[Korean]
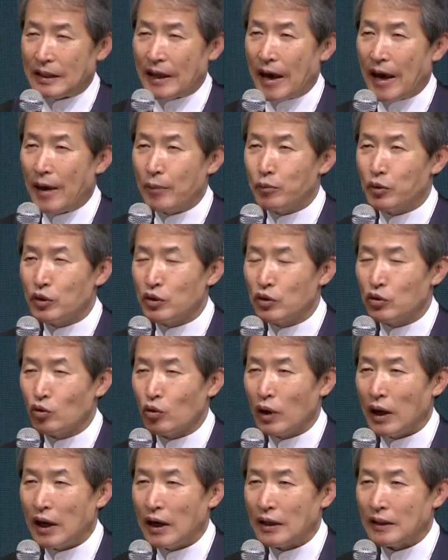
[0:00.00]

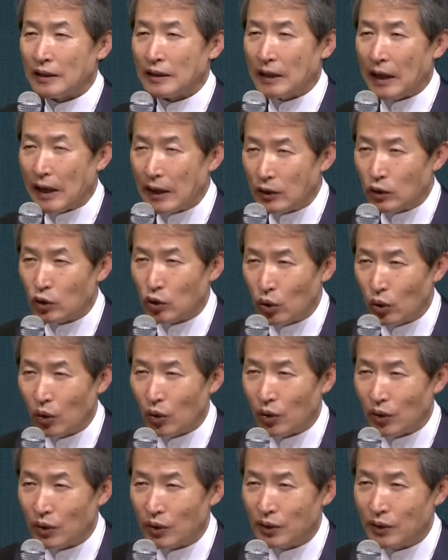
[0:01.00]
내분과 네
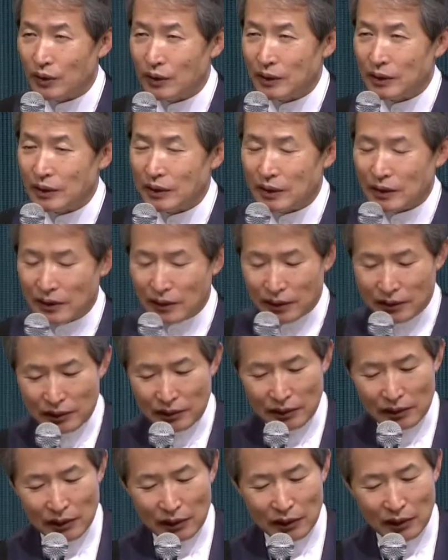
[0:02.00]
내통 네
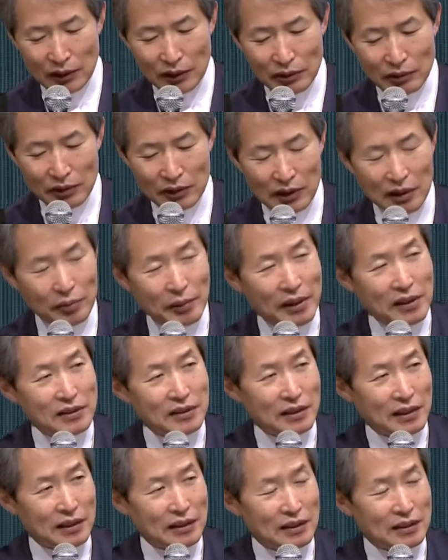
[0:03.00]
이런 어려운 일이
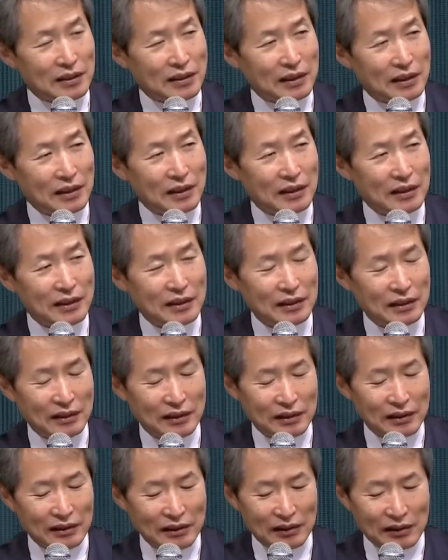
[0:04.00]
발생하는데
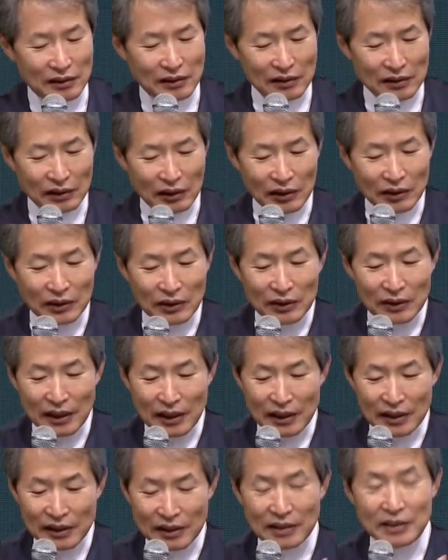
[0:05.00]
그거를
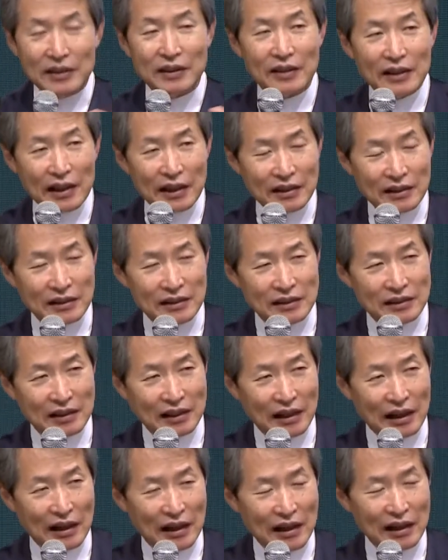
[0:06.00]
어떻게
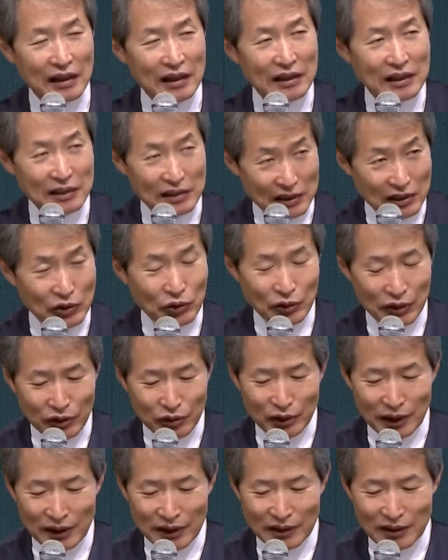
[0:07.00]
이겨냈는지가
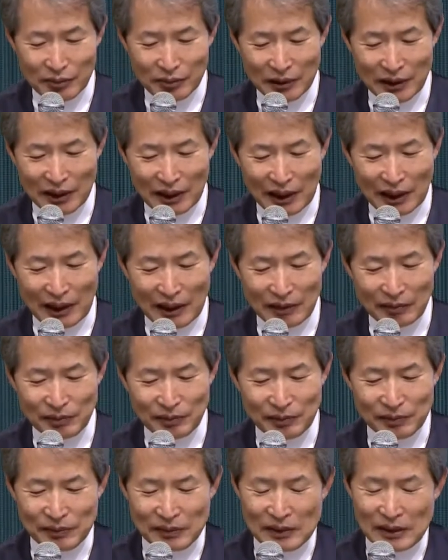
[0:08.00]
기록이 되어 있습니다.
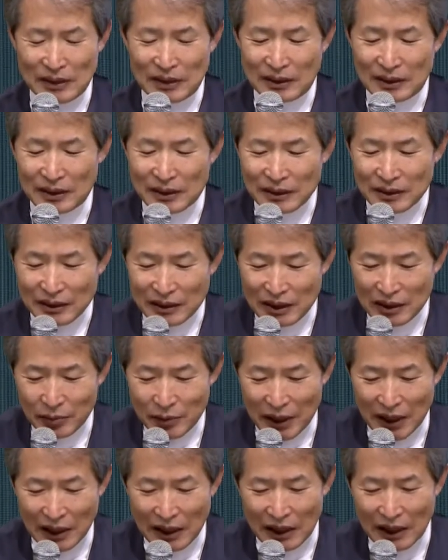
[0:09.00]

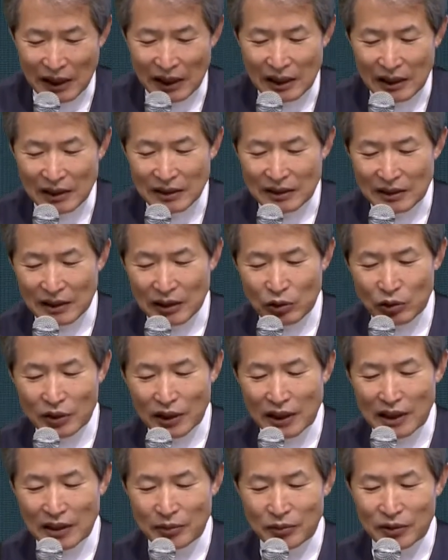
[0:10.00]
느헤미야가
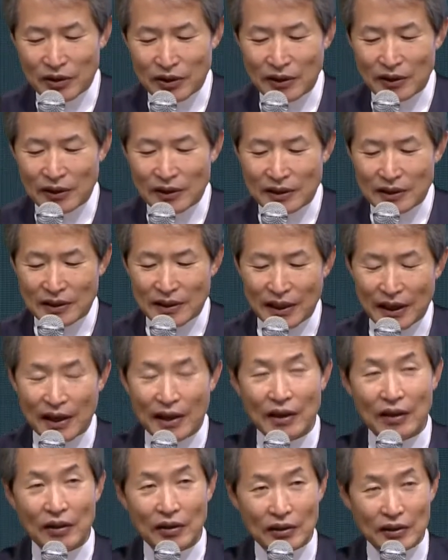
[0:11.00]
예루살렘 성
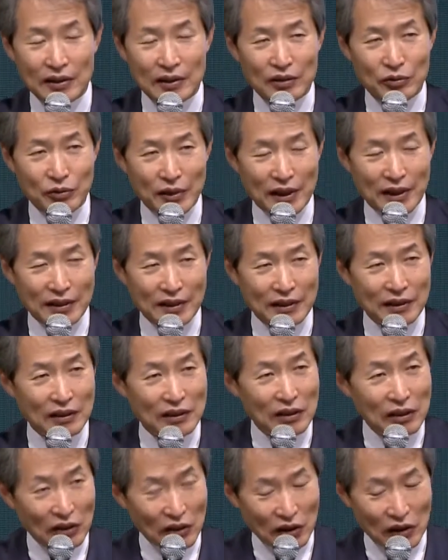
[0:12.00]
재건을
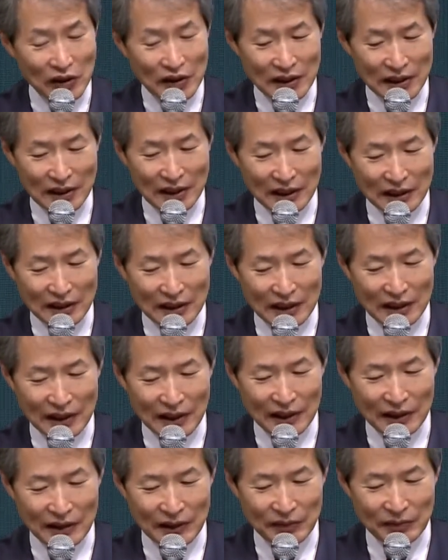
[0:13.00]
위해서
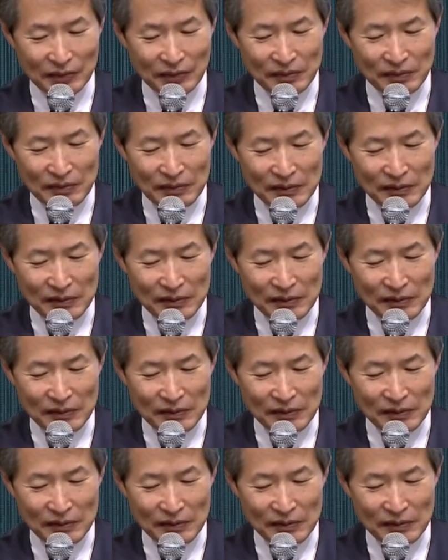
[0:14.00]
헌신하잖아요.